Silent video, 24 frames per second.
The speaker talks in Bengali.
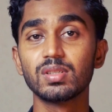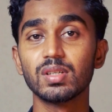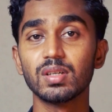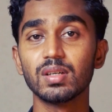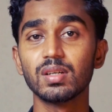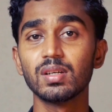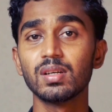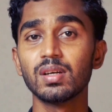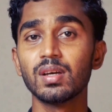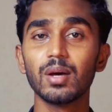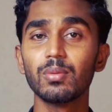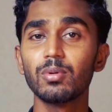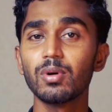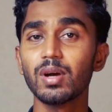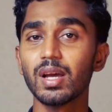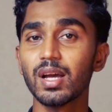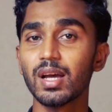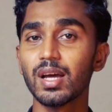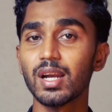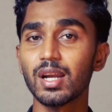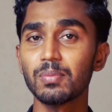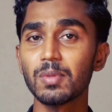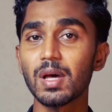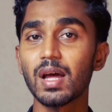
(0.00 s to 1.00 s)
হয়েছে এবং
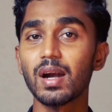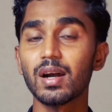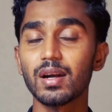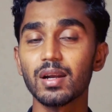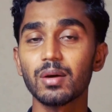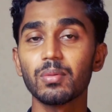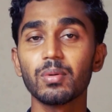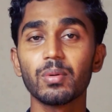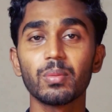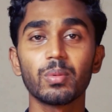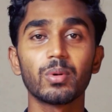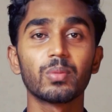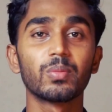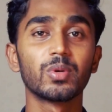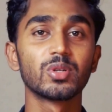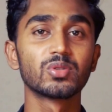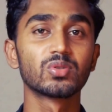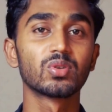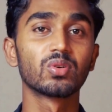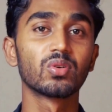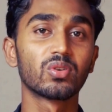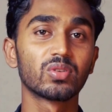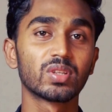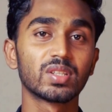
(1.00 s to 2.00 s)
এখানে আমি আরেকটা ব্যাপার
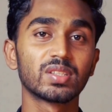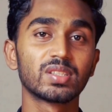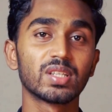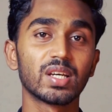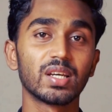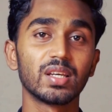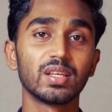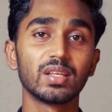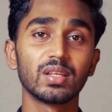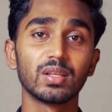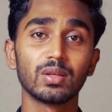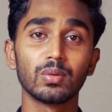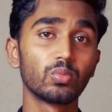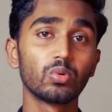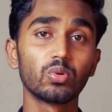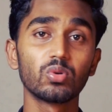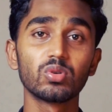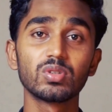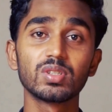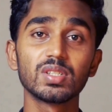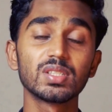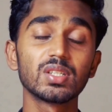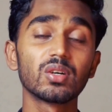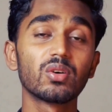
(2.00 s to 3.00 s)
মেনশন করতে চাই
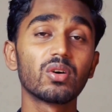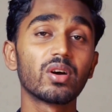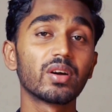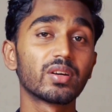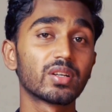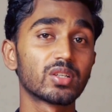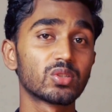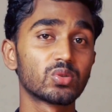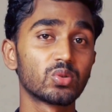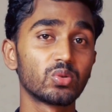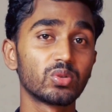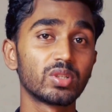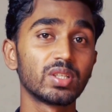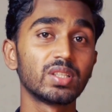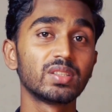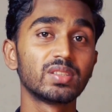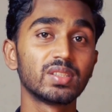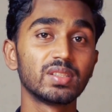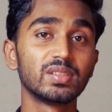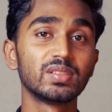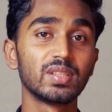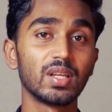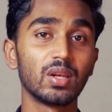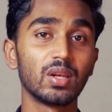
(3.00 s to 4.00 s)
পুরো সিরিজে কয়েকটা শুটিং সিন